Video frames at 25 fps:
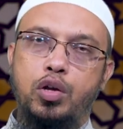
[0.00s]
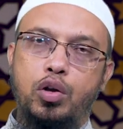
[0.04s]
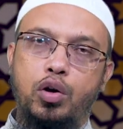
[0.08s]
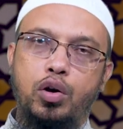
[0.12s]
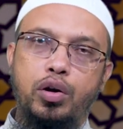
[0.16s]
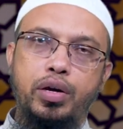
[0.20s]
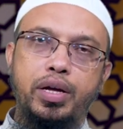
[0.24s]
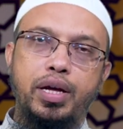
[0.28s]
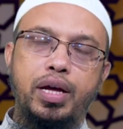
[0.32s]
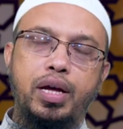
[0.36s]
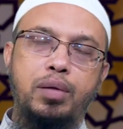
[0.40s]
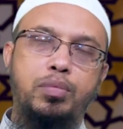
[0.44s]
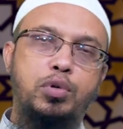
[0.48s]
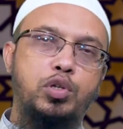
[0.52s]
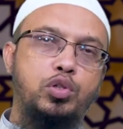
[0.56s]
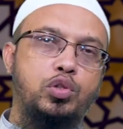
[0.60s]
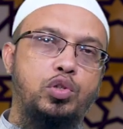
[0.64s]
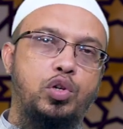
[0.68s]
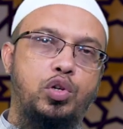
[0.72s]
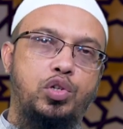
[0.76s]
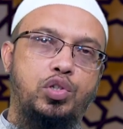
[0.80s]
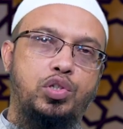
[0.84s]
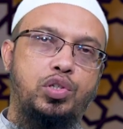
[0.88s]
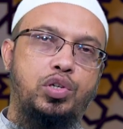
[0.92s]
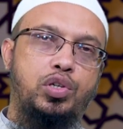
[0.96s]
নয় এবং
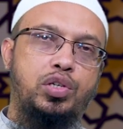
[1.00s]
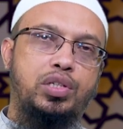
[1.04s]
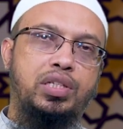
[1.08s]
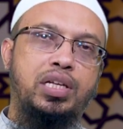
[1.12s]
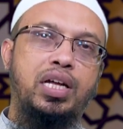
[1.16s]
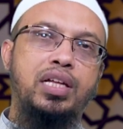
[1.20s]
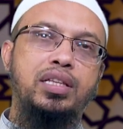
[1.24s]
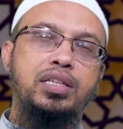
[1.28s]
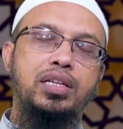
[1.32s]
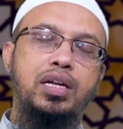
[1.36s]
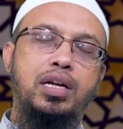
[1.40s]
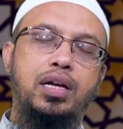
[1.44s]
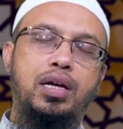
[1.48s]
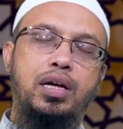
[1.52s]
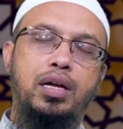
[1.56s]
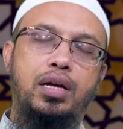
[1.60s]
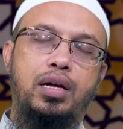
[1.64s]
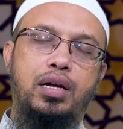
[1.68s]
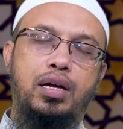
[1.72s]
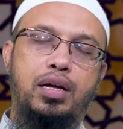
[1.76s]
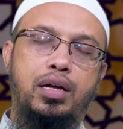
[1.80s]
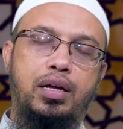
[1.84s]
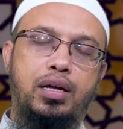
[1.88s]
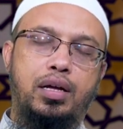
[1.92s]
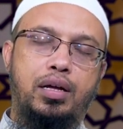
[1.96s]
দশ অর্থাৎ
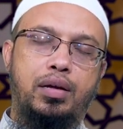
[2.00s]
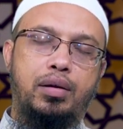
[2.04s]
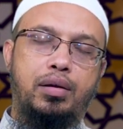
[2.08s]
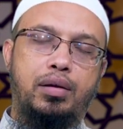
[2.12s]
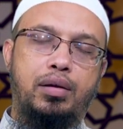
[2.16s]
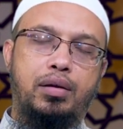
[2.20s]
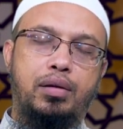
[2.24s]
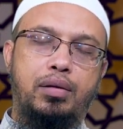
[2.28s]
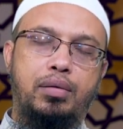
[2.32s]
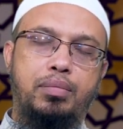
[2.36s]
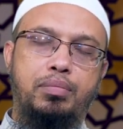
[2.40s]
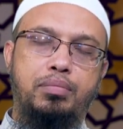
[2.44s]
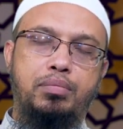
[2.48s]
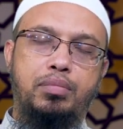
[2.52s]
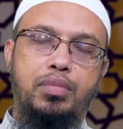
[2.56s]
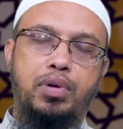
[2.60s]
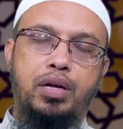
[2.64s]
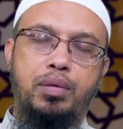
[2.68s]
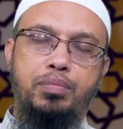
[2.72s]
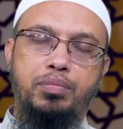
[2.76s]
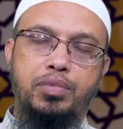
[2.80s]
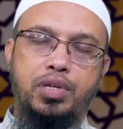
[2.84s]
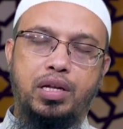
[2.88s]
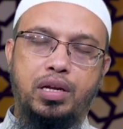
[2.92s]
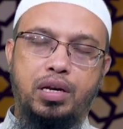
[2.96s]

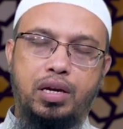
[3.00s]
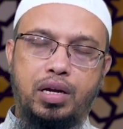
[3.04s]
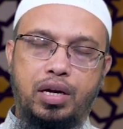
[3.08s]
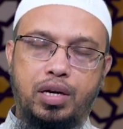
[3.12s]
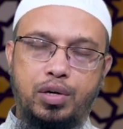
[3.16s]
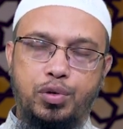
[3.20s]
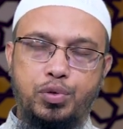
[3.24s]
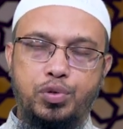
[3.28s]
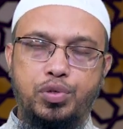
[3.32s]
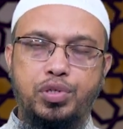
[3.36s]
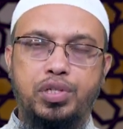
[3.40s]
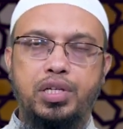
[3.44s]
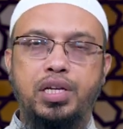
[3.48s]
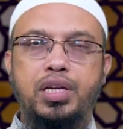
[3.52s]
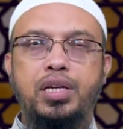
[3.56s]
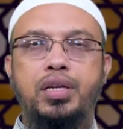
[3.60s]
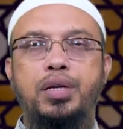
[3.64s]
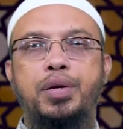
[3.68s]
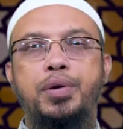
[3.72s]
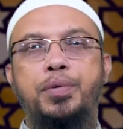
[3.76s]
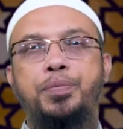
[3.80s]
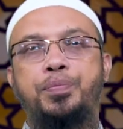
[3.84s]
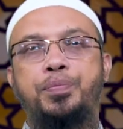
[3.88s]
আপনার আগস্টের